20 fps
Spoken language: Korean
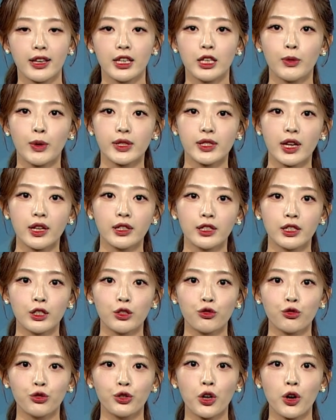이
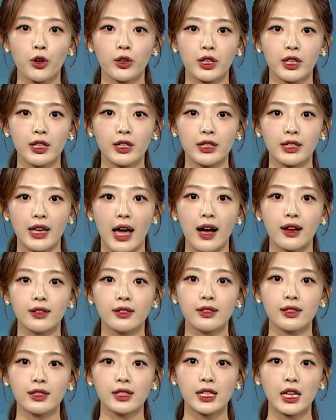회사는 주력인
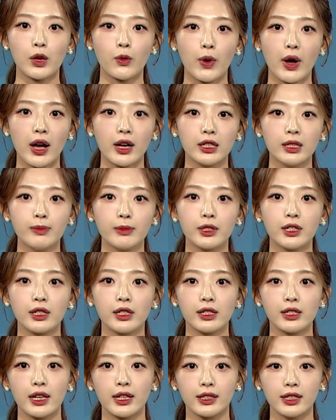양극재와
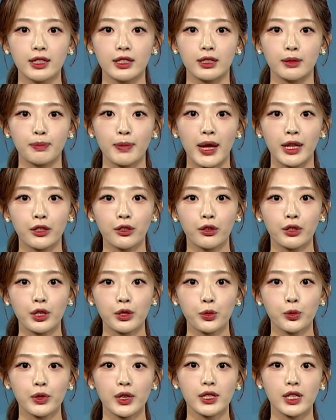음극재 등 배터리
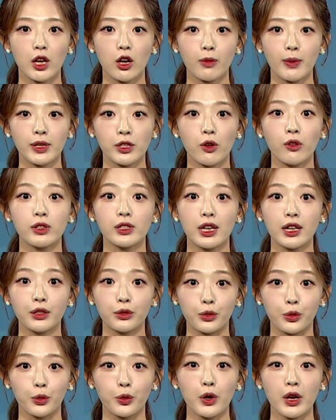소재 사업의
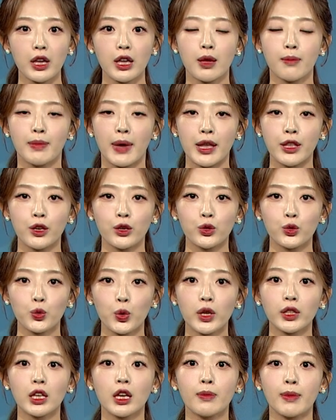성장으로 매년
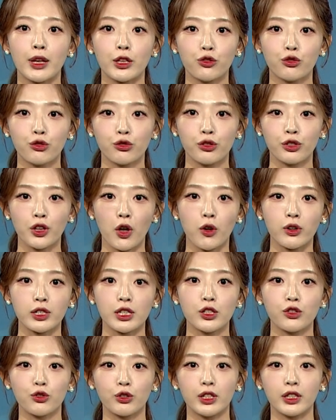최대 매출을
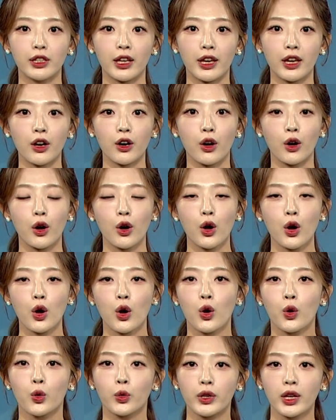경신 중인데요.
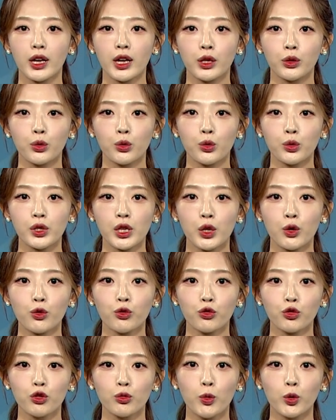올해에도
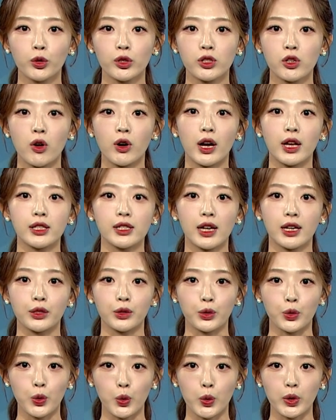채용 규모를 정하지
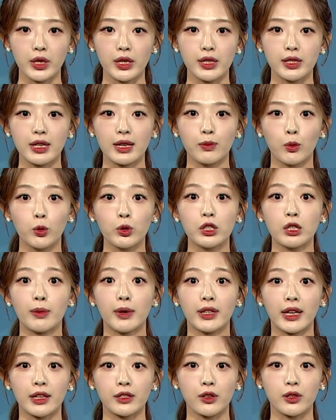않고 인재
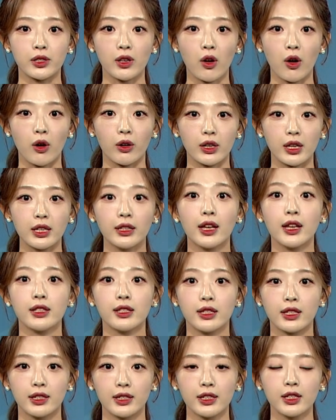모집에 나서서
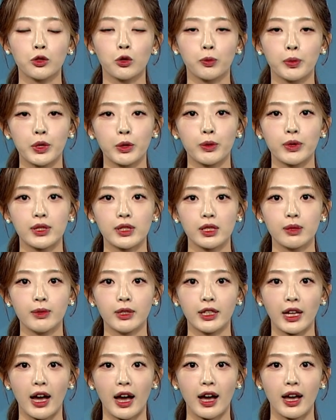기대치를 높이고
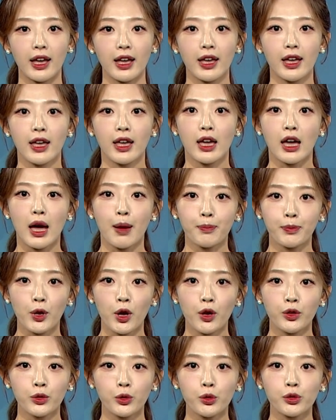있습니다.
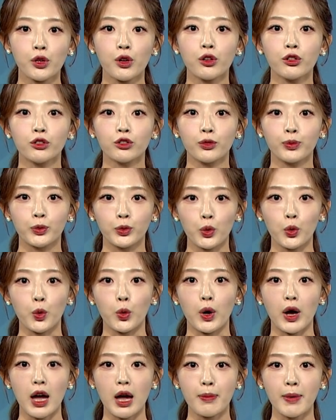한편
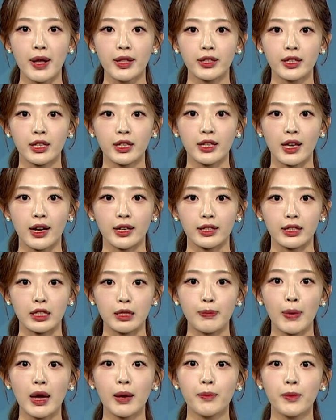효성그룹도 하반기 약
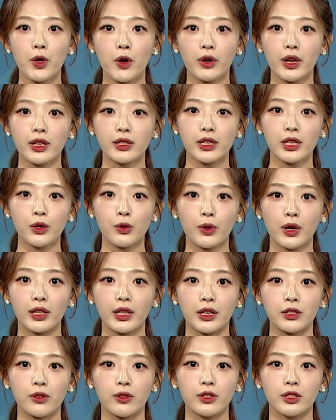200명의 채용에
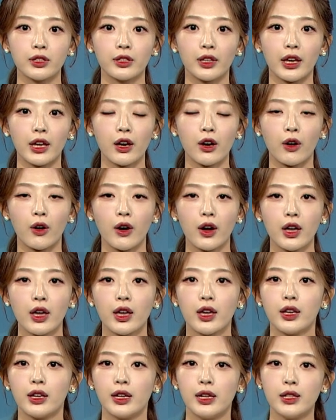나섰는데요.
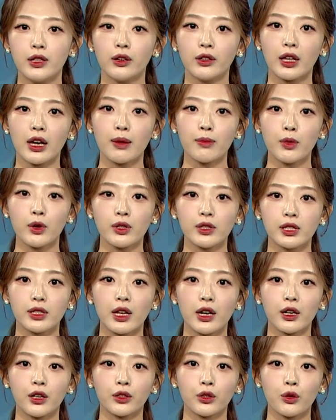1년에 한 번
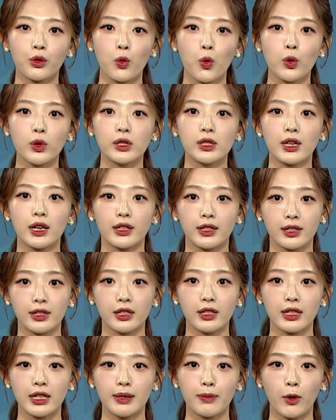지나가던
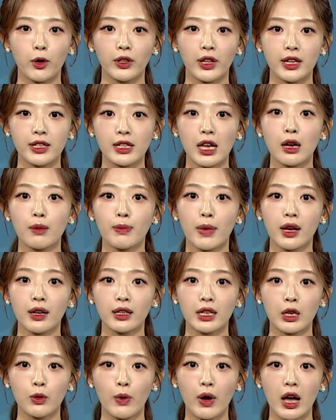공채를 이번에
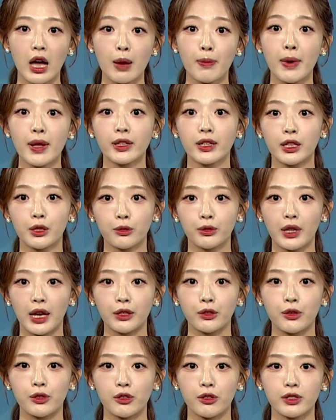상반기와 하반기로
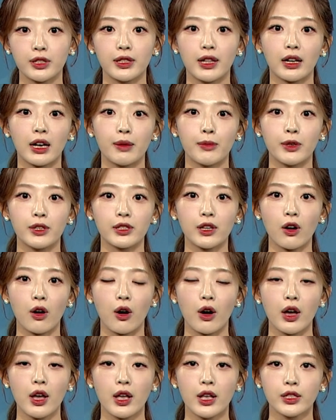나눠서
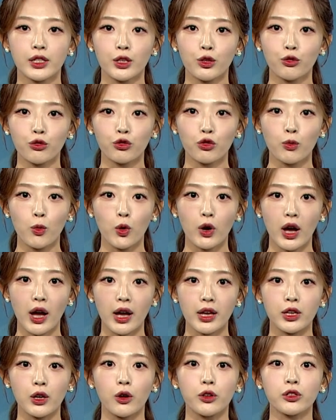진행하면서 채용
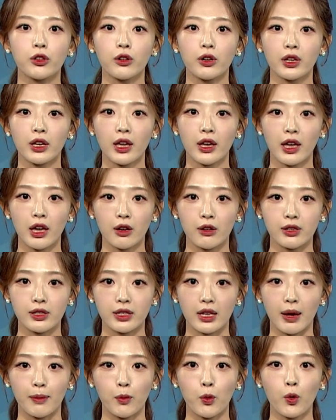규모가 6개
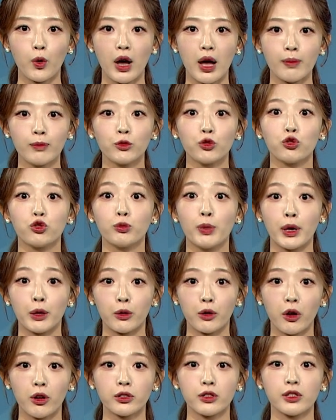계열사 포함
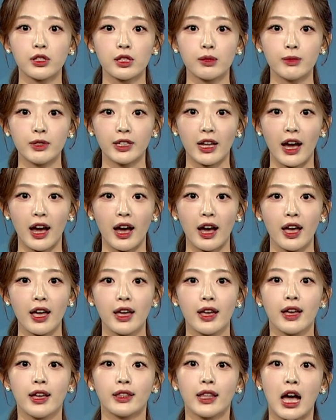2배로 커졌습니다.
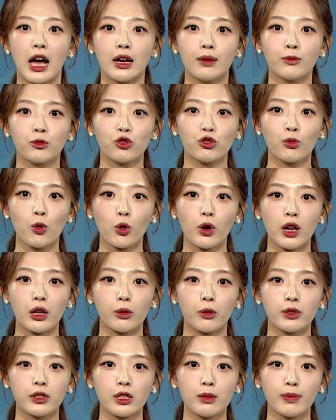다음 주목할
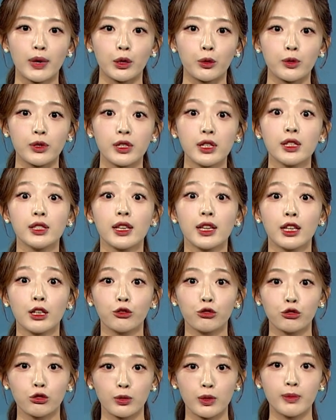곳은 바로
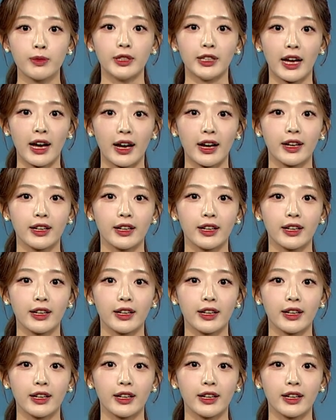CJ그룹입니다.